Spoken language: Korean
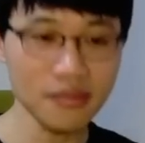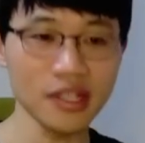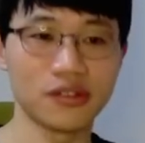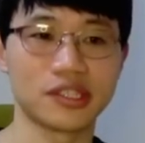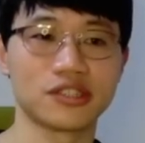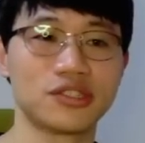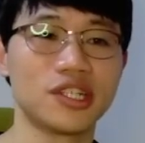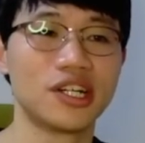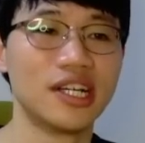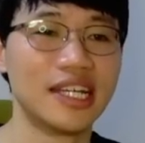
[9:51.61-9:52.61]
되셨죠?
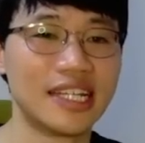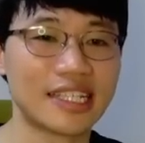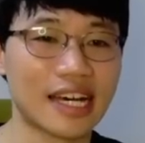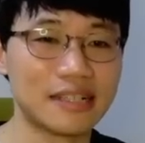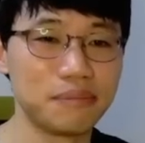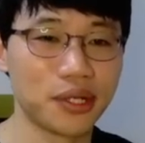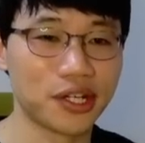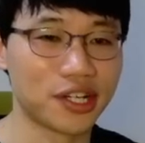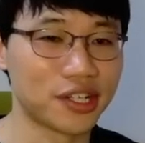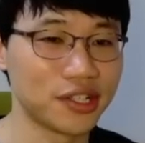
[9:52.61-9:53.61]
다음
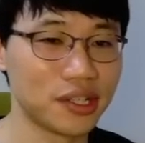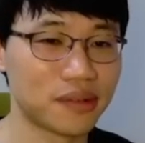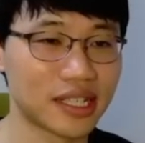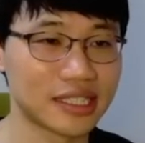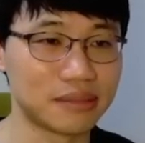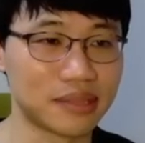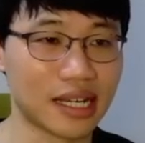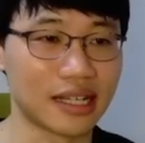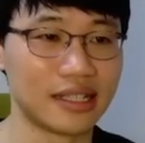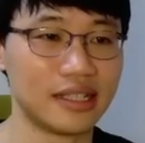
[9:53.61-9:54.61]
표현 넘어가겠습니다.
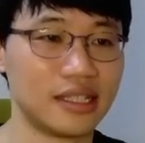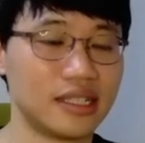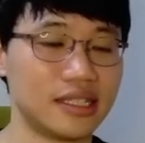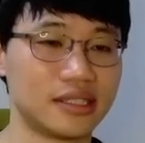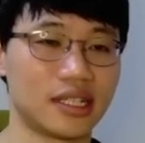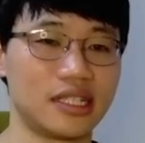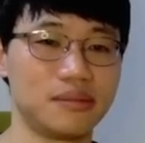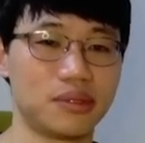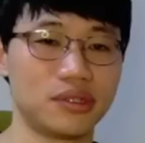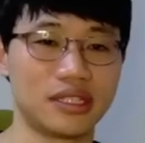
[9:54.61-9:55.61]
자
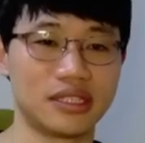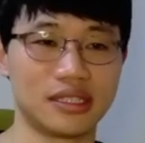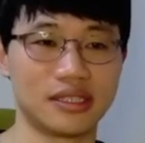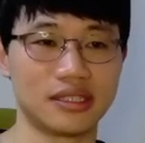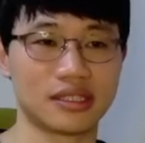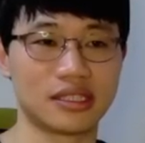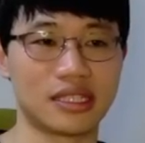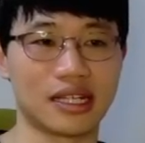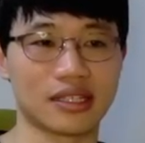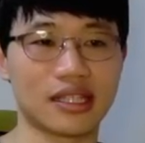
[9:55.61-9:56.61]
이번에는
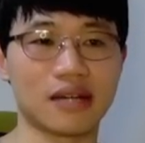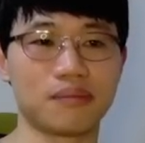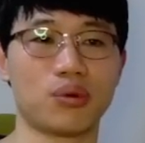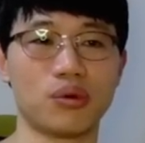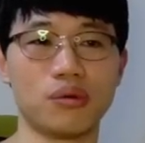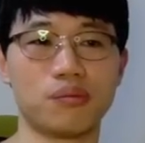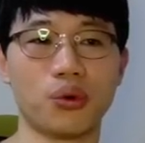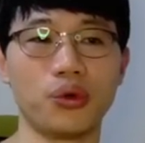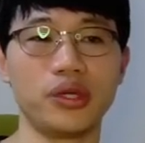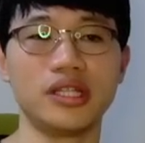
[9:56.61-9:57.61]
그냥 딱 보고
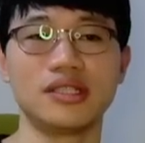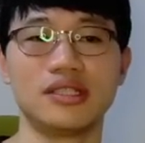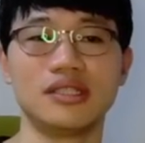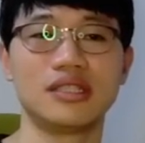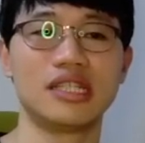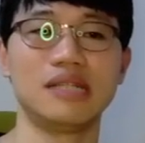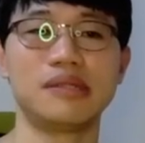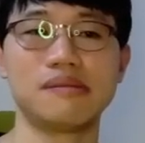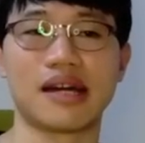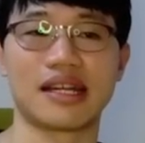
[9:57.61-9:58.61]
보이는 느낌을
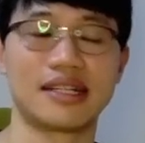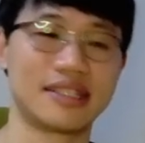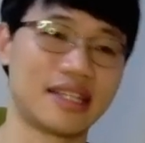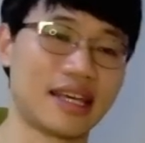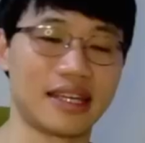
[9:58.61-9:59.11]
말할 때